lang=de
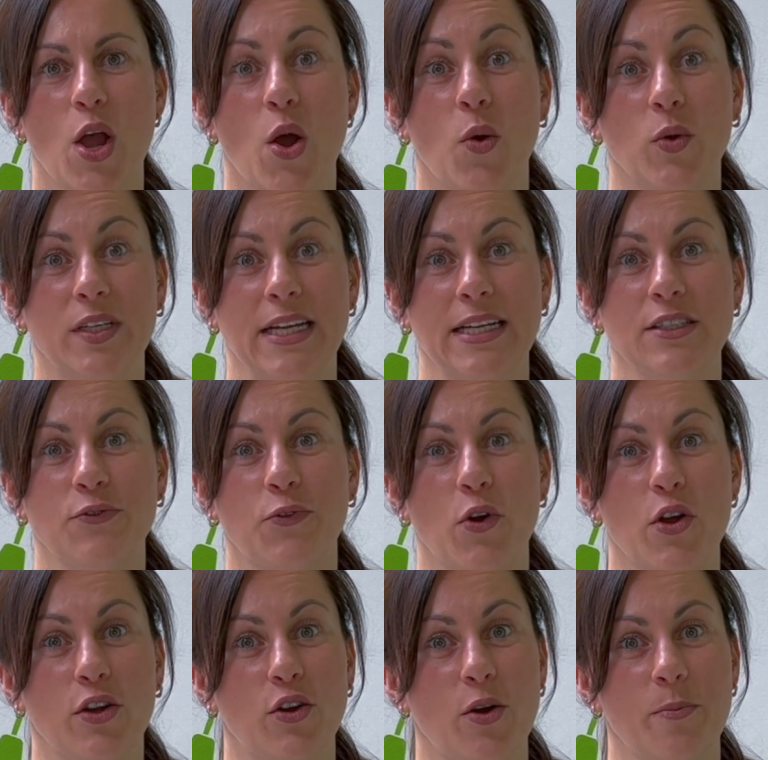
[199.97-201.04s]
Und das
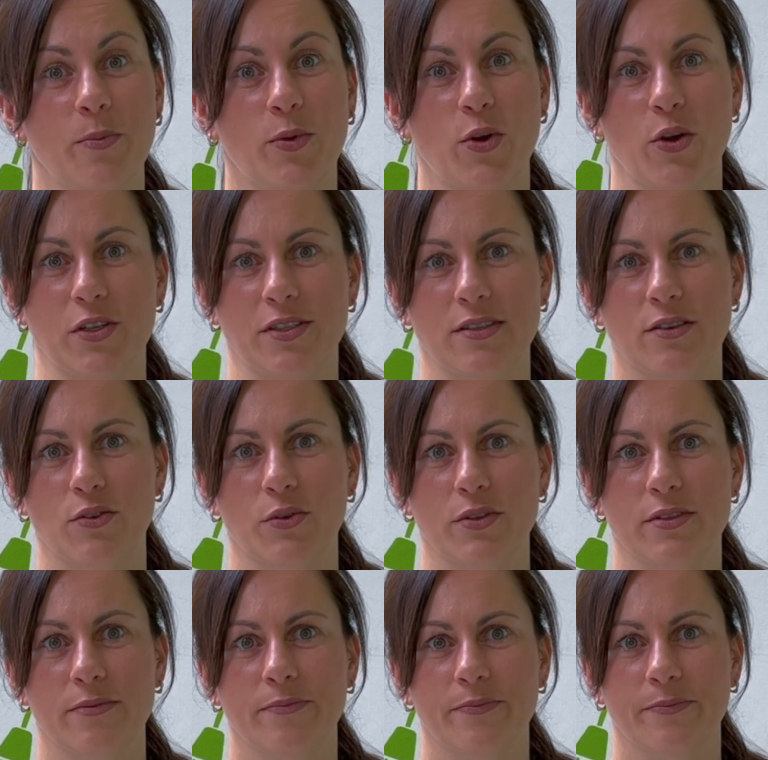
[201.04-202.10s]
vollkommen
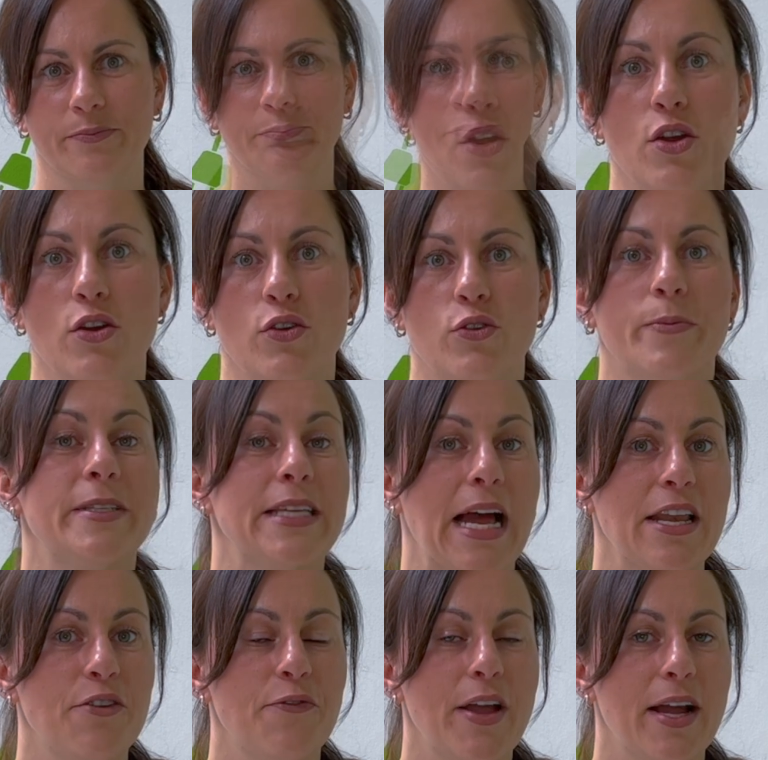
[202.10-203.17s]
kostenlos. Du bist
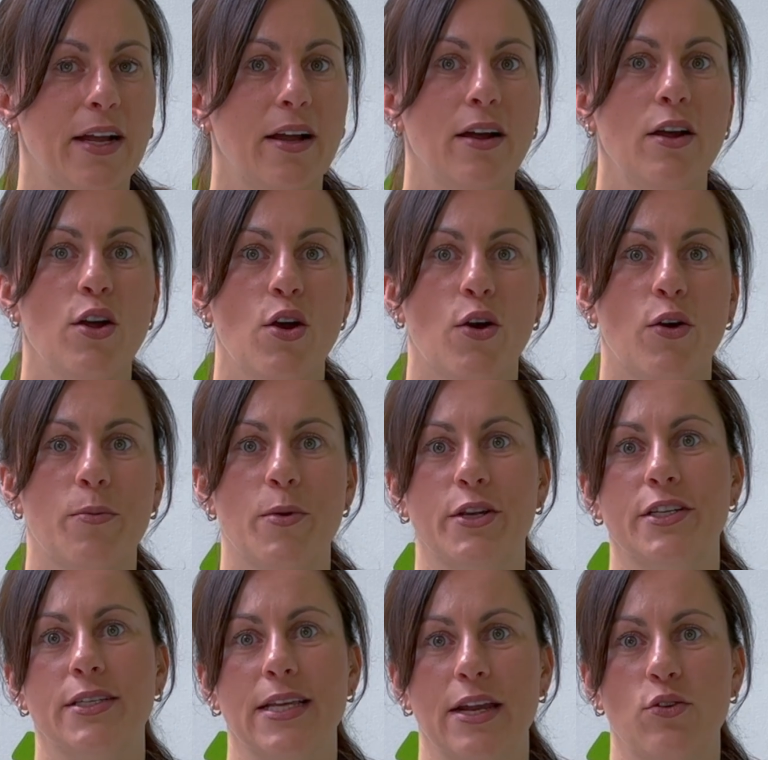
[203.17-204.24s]
Handwerker und
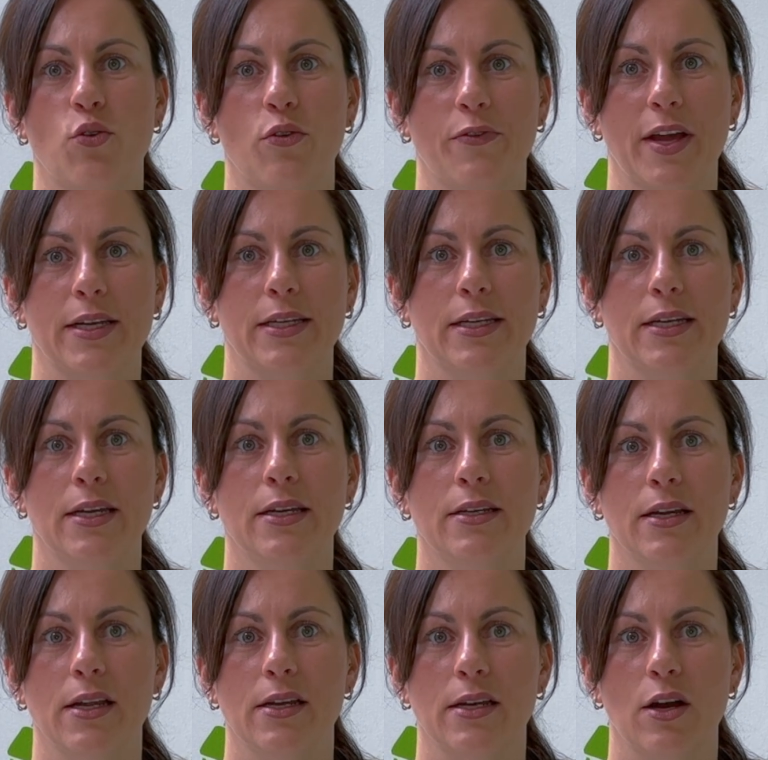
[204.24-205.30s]
möchtest einen hochwertigen
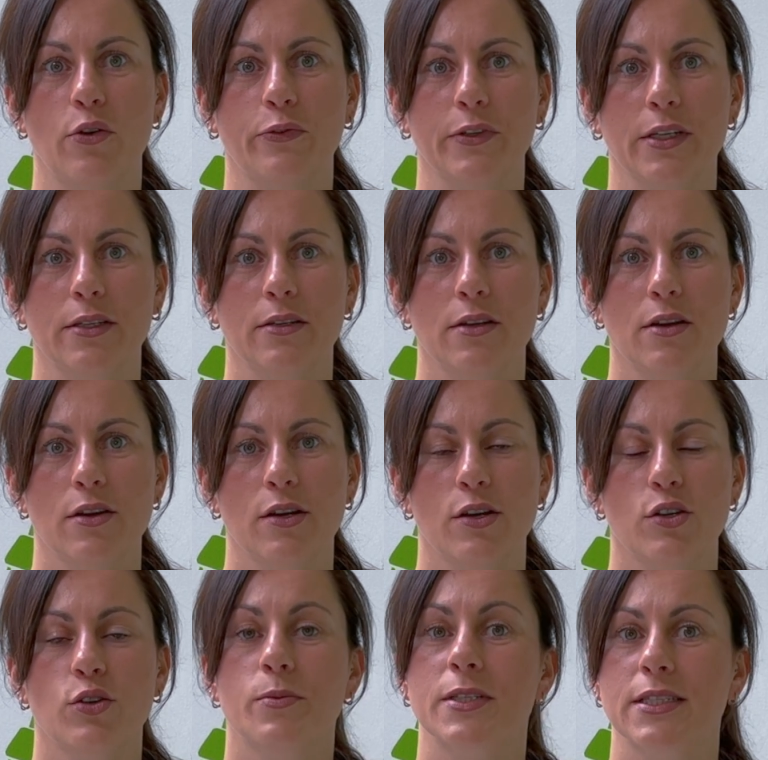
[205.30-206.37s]
Internetauftritt?
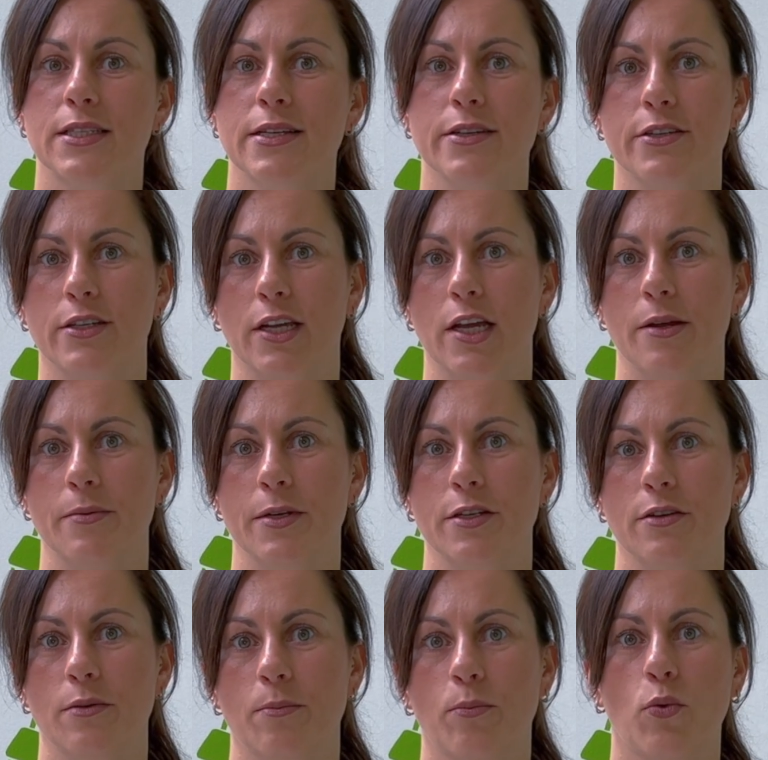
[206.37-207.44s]
Du bist zielstrebig
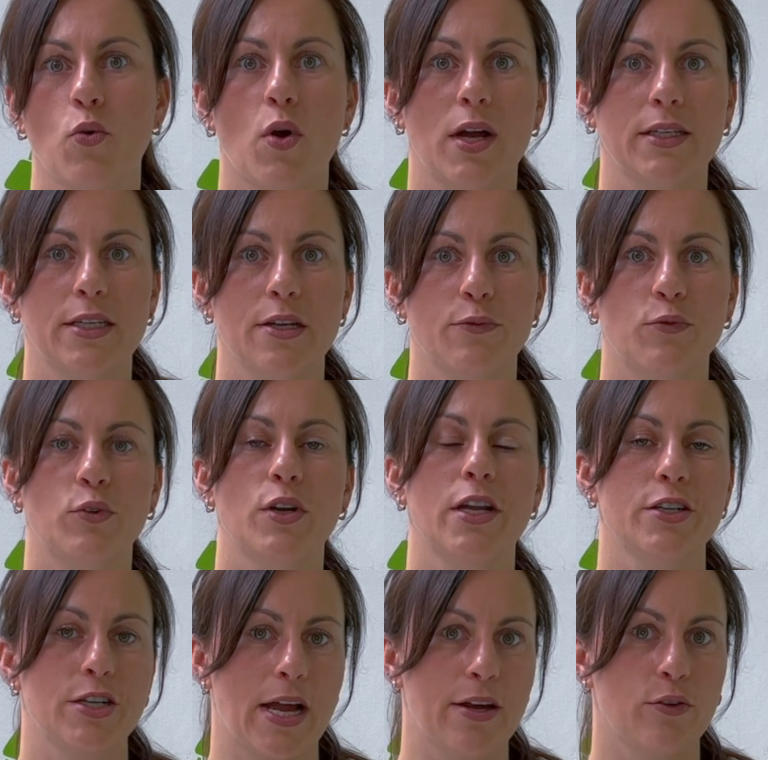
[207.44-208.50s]
proaktiv und
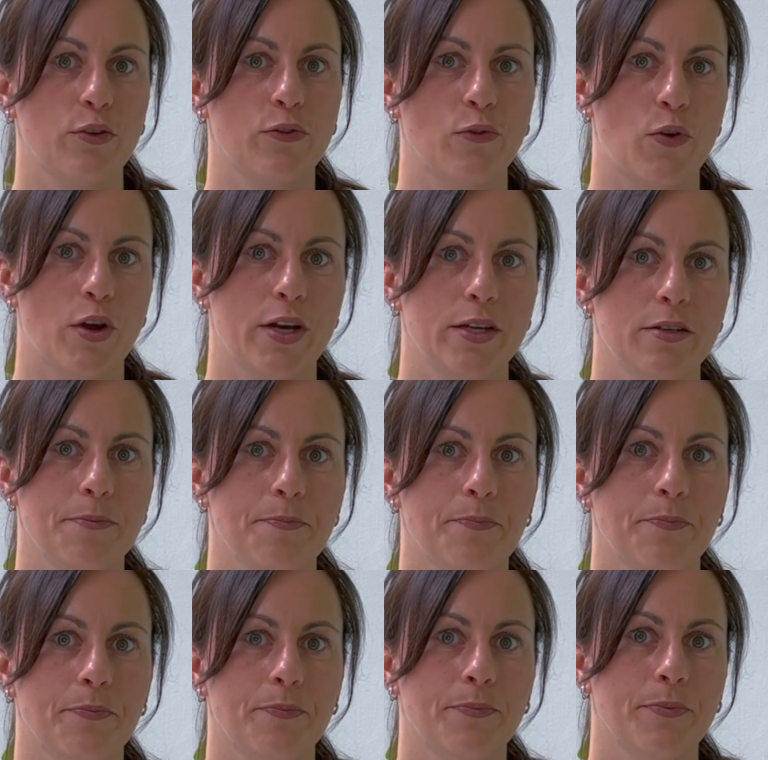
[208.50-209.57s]
entscheidungsfreudig,
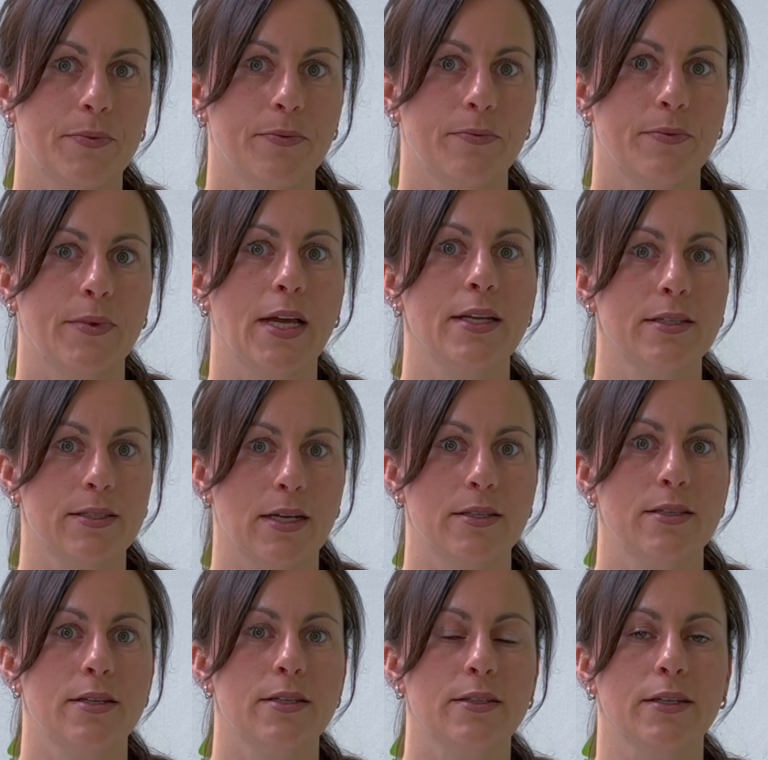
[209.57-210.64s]
dann ist das
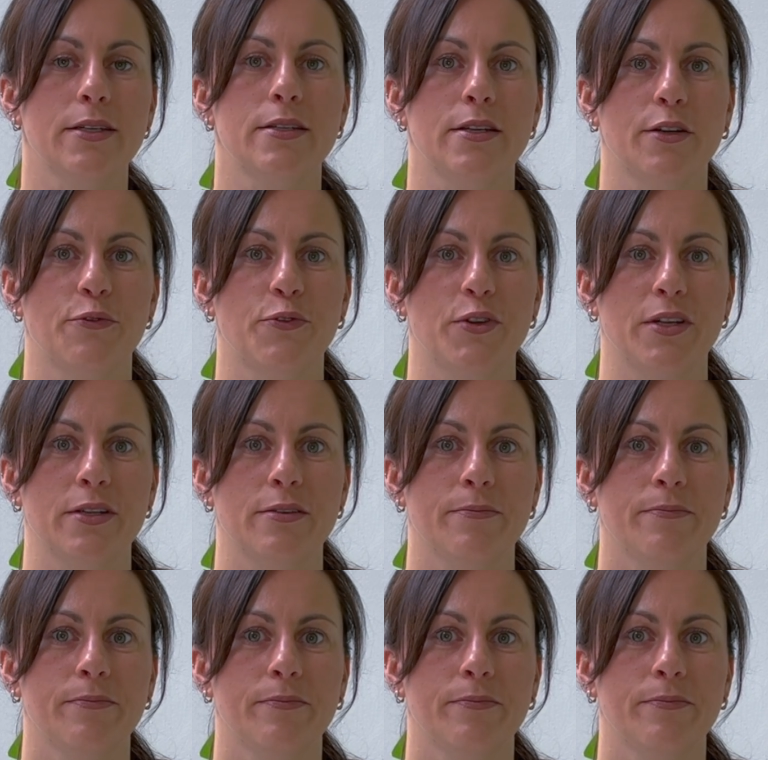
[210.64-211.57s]
hier das Richtige für dich.